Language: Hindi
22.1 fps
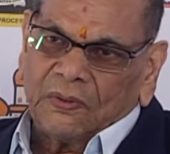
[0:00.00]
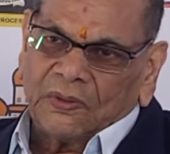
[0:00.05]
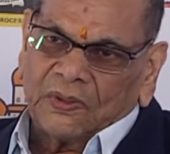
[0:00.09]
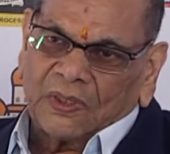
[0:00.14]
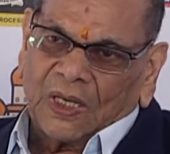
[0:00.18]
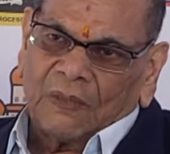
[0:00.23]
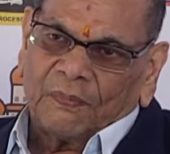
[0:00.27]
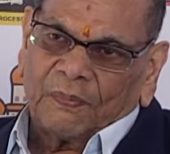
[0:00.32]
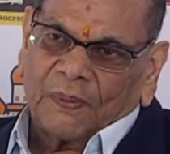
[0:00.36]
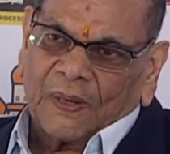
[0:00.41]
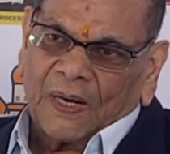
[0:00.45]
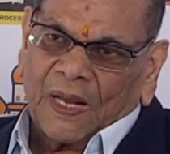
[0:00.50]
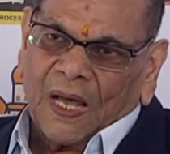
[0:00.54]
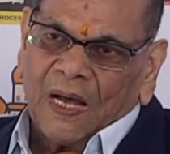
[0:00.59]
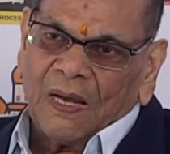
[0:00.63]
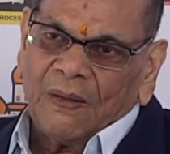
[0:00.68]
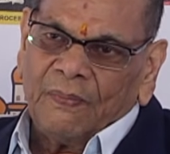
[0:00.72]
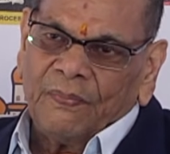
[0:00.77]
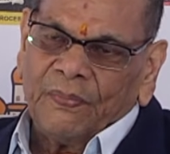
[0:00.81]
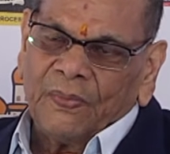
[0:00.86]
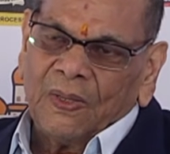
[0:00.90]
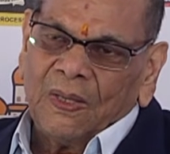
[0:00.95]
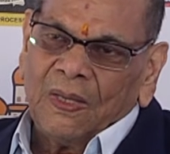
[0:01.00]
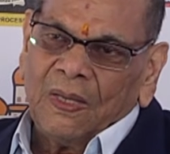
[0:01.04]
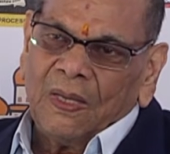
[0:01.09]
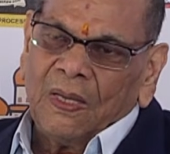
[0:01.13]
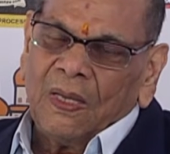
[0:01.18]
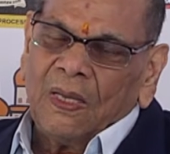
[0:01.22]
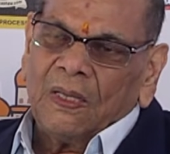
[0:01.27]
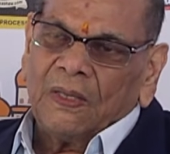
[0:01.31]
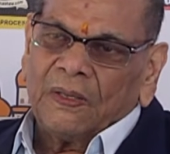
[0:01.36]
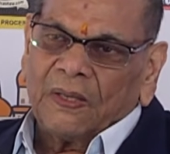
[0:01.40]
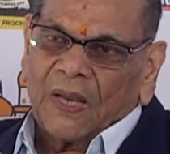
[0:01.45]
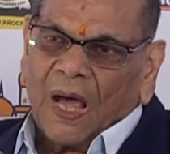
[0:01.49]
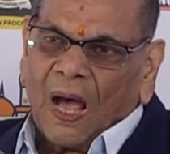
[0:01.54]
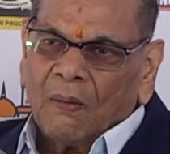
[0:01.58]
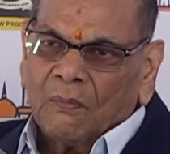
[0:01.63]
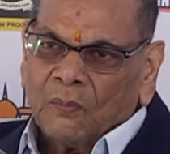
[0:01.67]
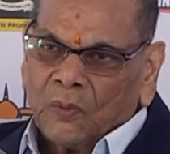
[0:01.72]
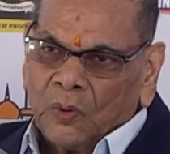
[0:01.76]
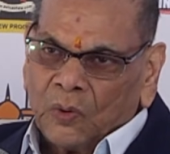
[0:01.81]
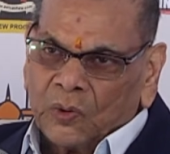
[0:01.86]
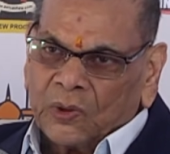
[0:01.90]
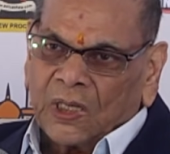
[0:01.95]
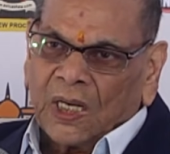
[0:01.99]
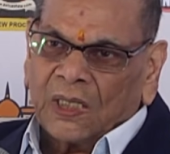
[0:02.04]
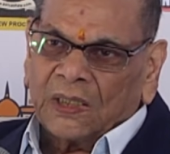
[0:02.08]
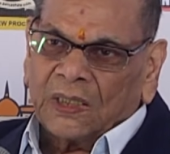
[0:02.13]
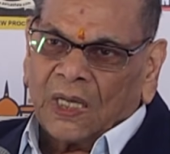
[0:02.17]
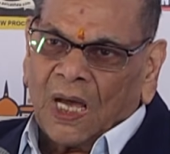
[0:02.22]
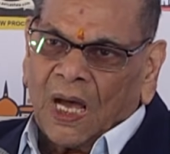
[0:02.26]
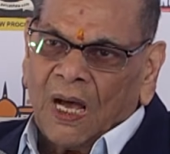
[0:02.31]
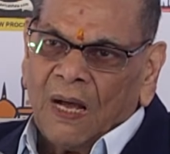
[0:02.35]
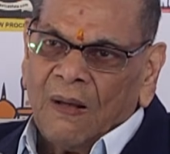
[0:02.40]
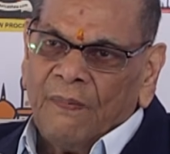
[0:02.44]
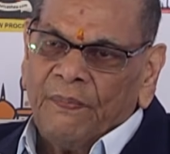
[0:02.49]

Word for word: चल पड़ा नाम दूसरा था